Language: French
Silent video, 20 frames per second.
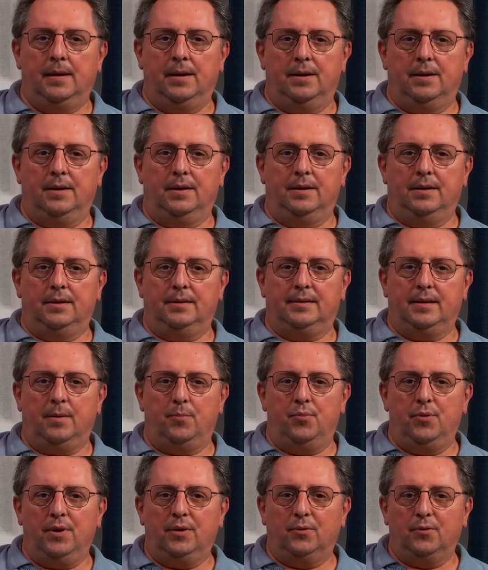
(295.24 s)
euh, ça
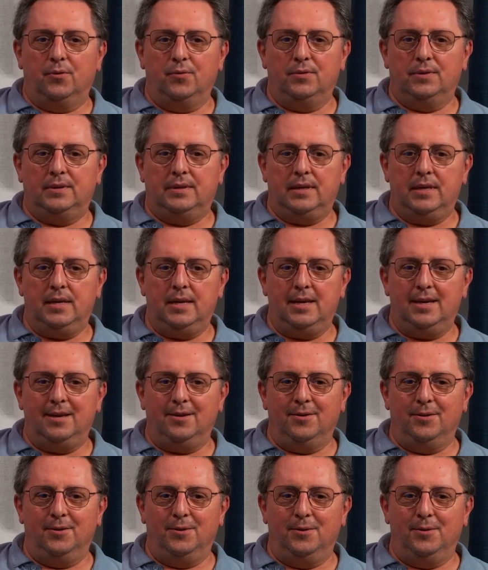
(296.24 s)
peut être aussi
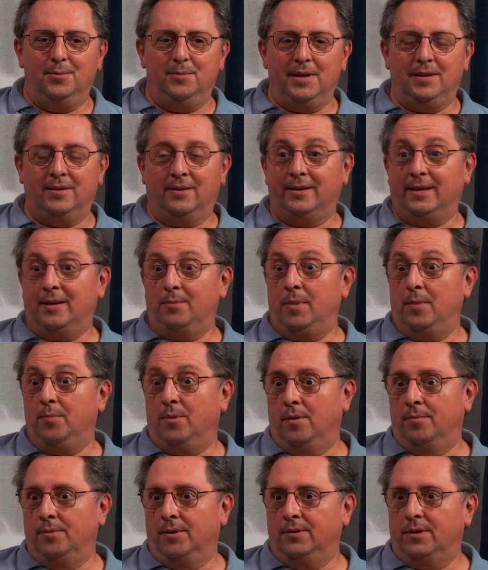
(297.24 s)
euh, mes,
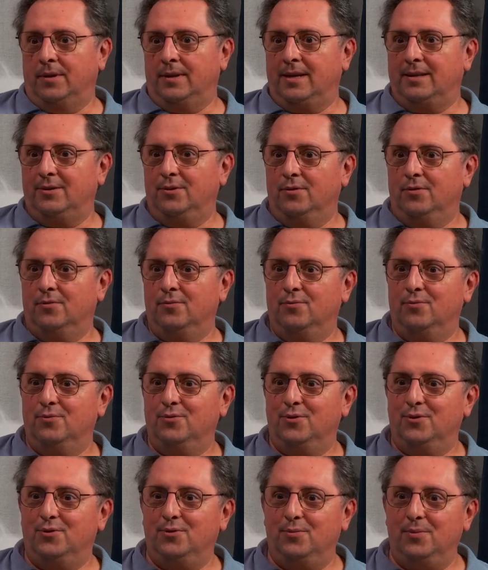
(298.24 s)
propres tentations, où
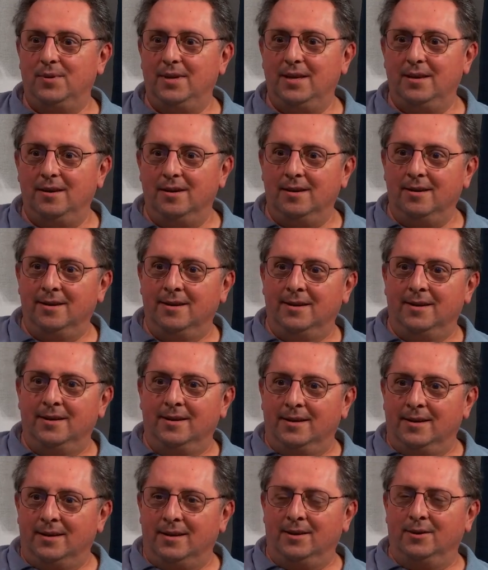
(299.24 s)
je suis... Euh,
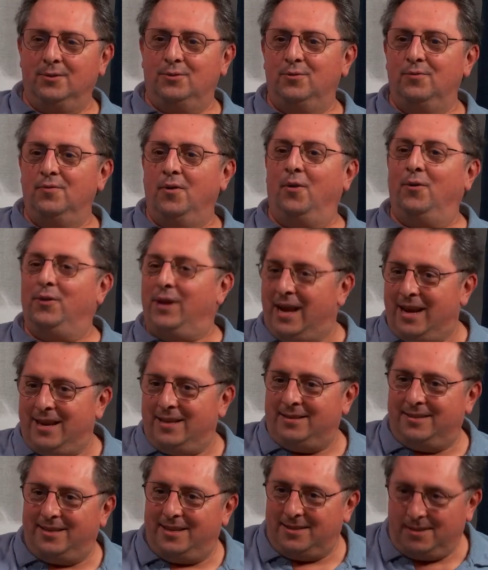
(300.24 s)
hein, souvent, on a
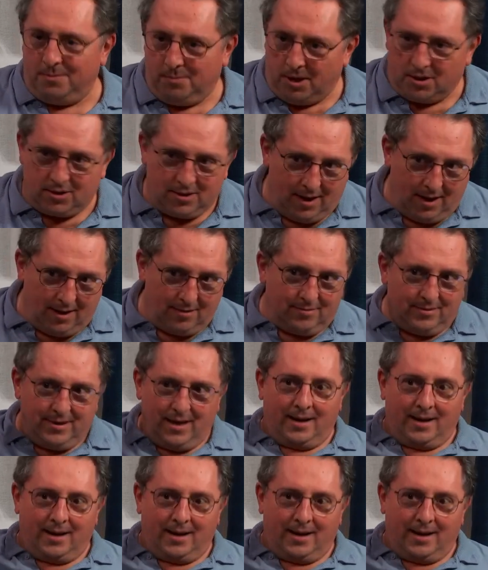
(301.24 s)
ces images-là où il y a